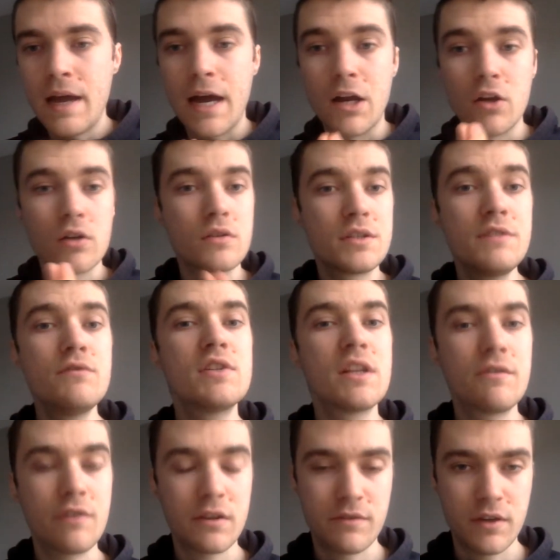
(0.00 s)
Alors que si vous êtes
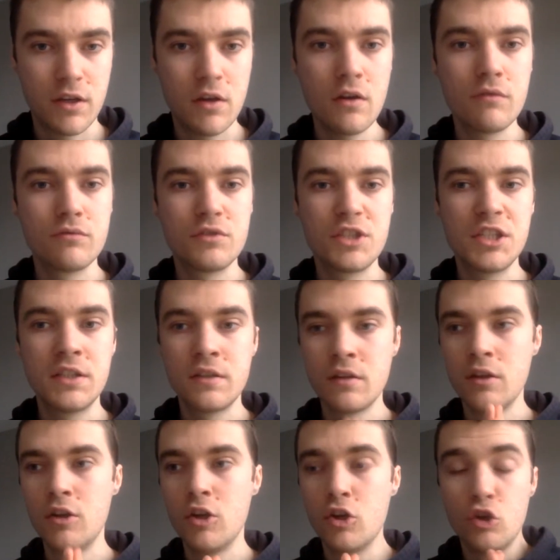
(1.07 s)
fat fire, vous dites
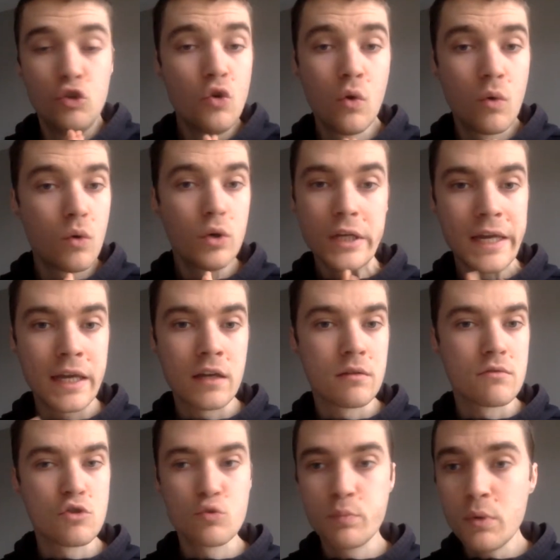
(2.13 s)
non, ok,
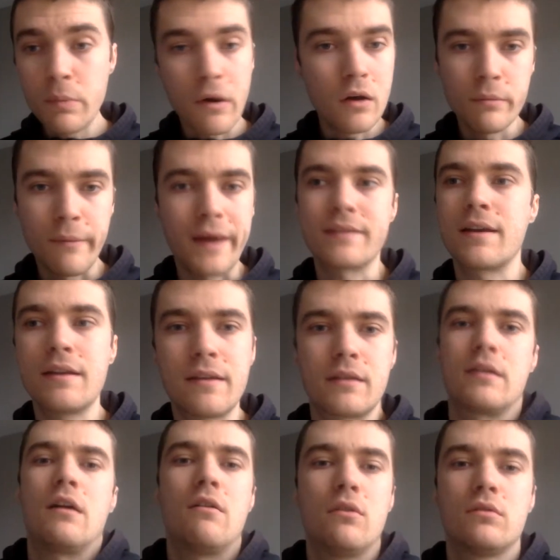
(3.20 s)
je peux prendre ma retraite à
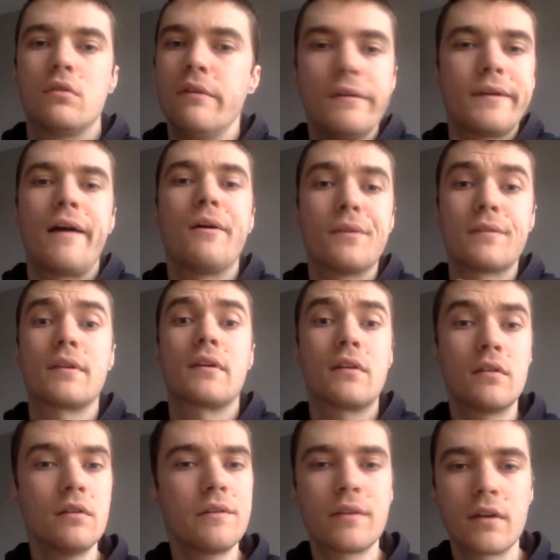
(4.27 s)
40 ans,
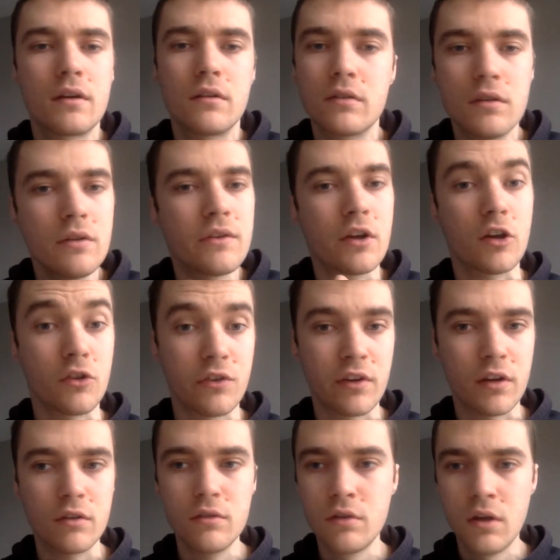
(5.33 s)
45 ans, 50 ans,
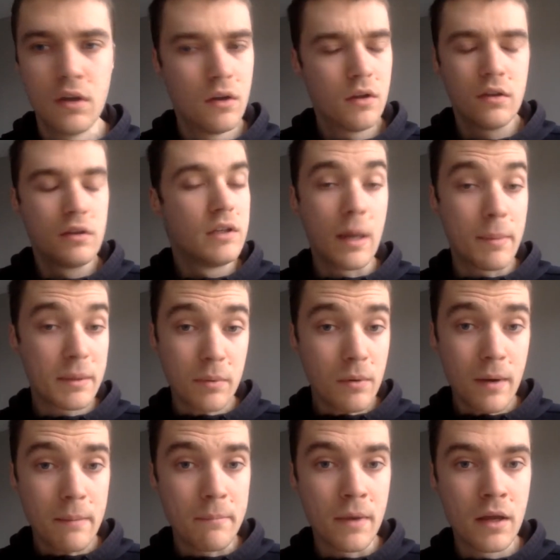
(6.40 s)
55 ans, il n'y a pas de
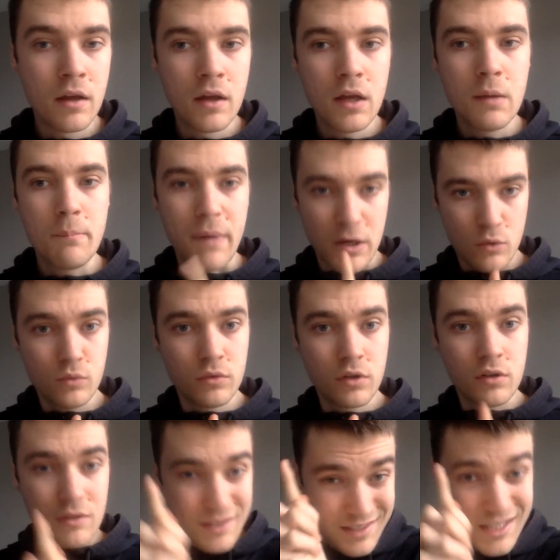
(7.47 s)
problème. Par
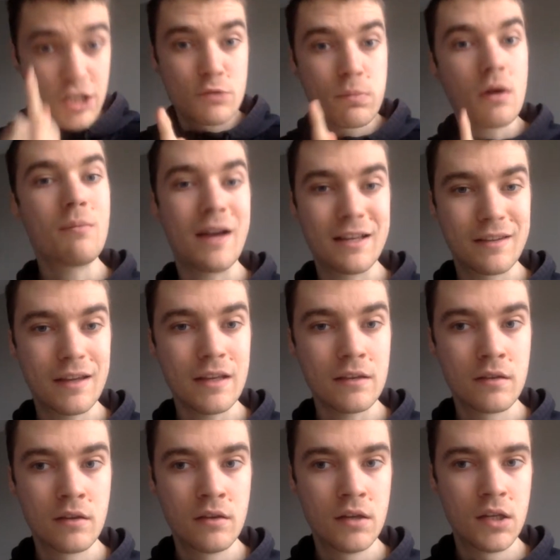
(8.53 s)
contre, dès que je prends ma
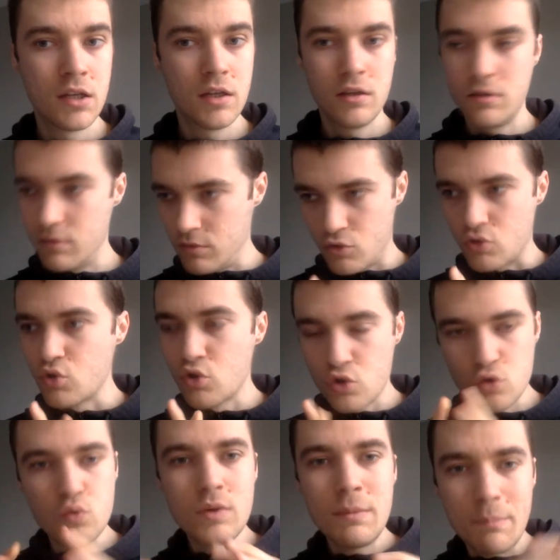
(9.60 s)
retraite, je
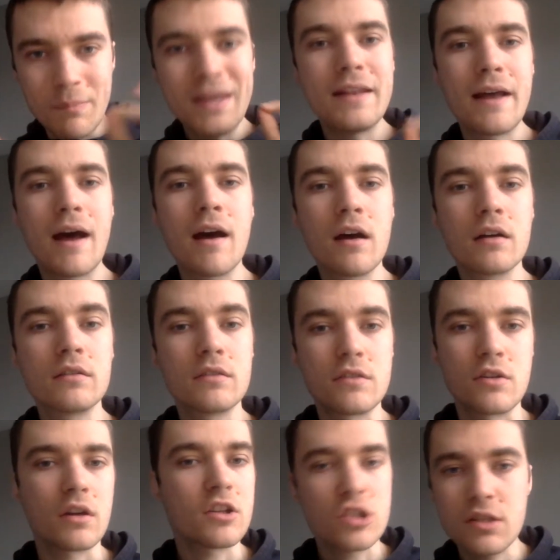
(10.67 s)
suis peinard.
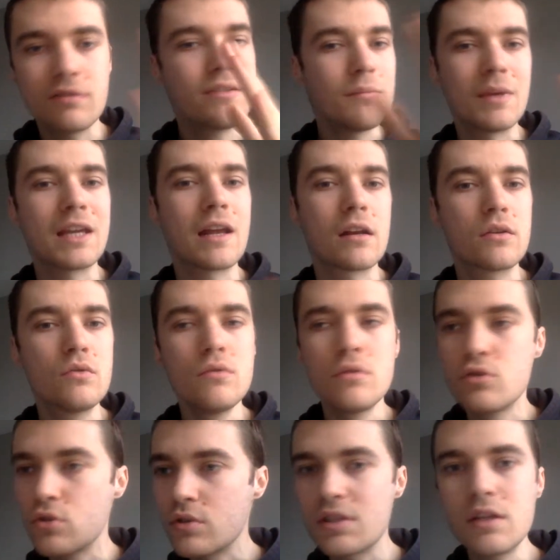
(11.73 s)
J'ai fait mes calculs,
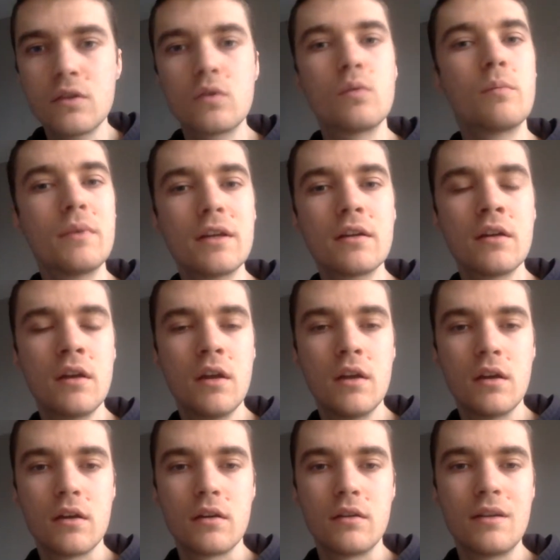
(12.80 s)
je sais de combien
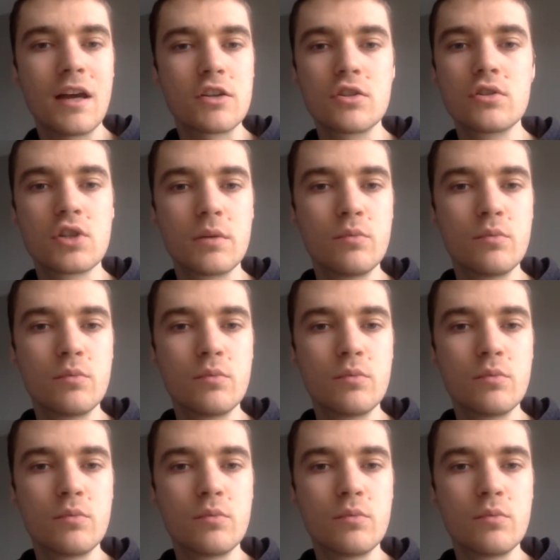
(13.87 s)
euh, d'argent j'ai